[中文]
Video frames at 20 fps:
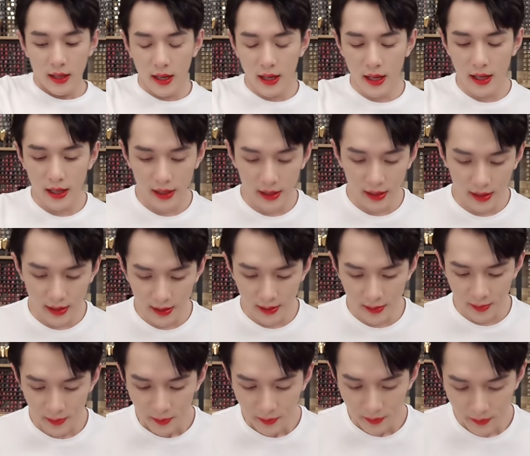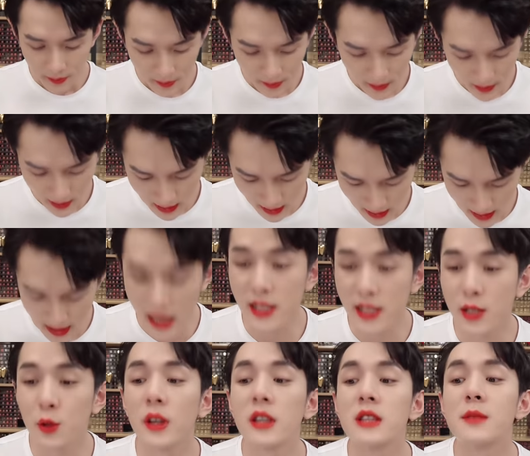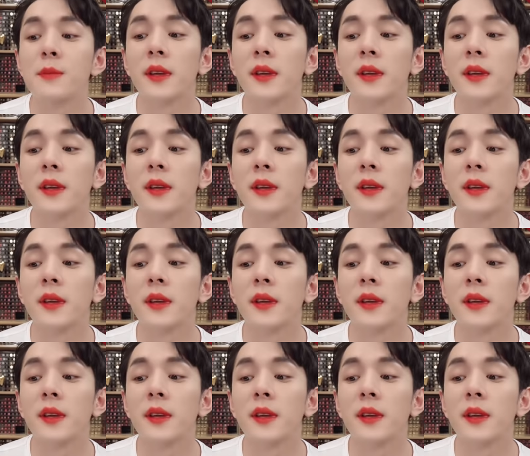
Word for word: 唉，李佳琦对你